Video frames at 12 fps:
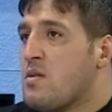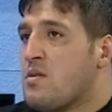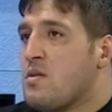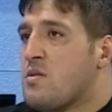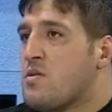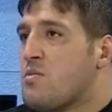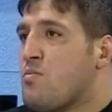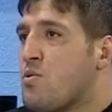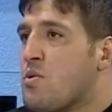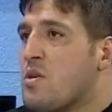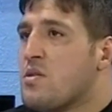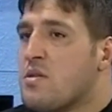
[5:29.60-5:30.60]
Şimdi sumo
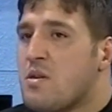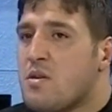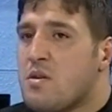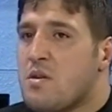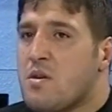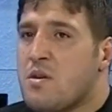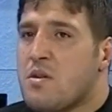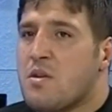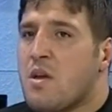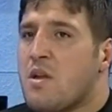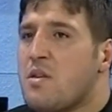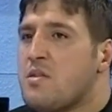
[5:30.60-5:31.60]
güreşlerine
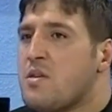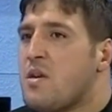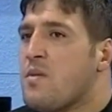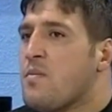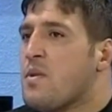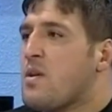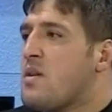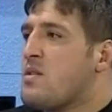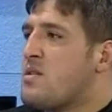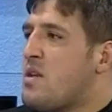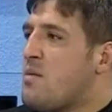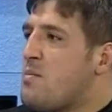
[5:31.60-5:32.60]
gelince
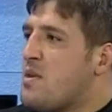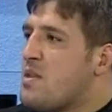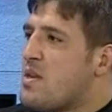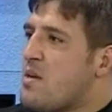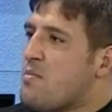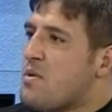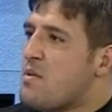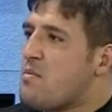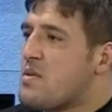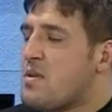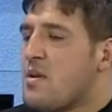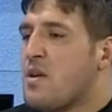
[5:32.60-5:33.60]
Selimiye'de yapılan
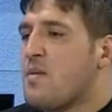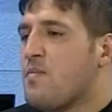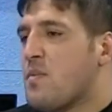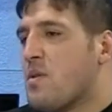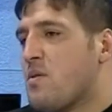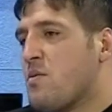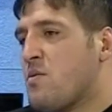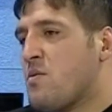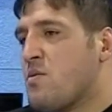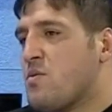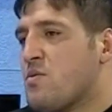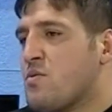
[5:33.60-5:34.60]
mesela
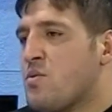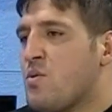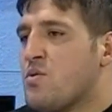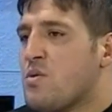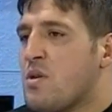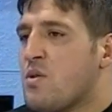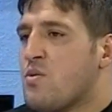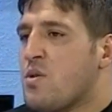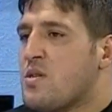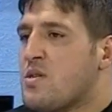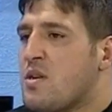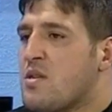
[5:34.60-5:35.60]
o gösteri
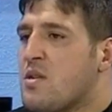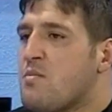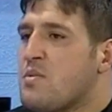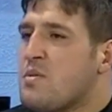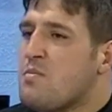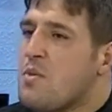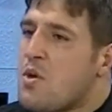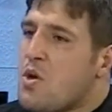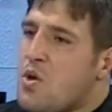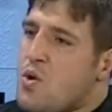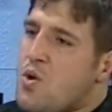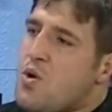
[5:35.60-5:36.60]
güreşlerinde bizim
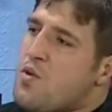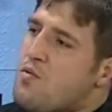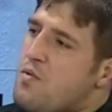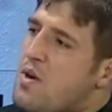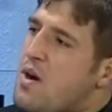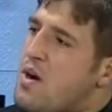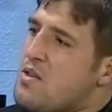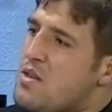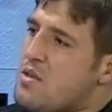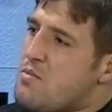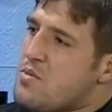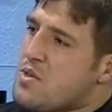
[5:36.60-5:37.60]
örf ve
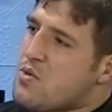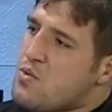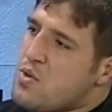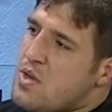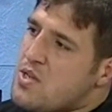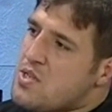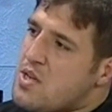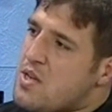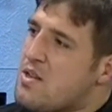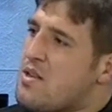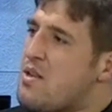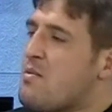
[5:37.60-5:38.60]
adetimize uyan
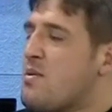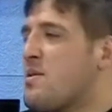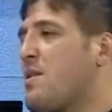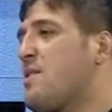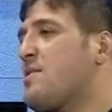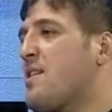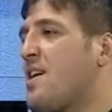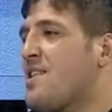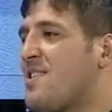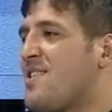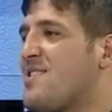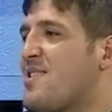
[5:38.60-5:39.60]
şekilde mesela
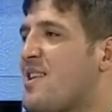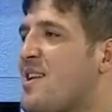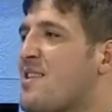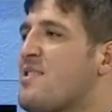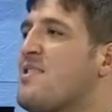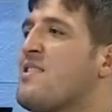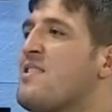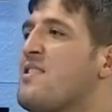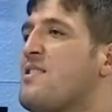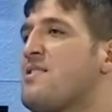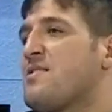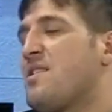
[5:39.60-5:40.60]
tight giyselerdi
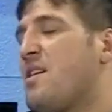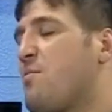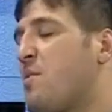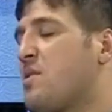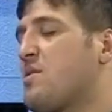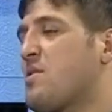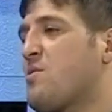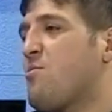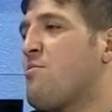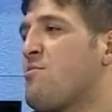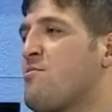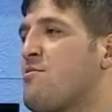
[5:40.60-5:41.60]
daha mantıklı
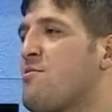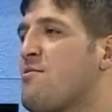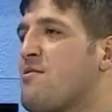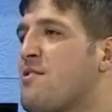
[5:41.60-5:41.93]
olurdu.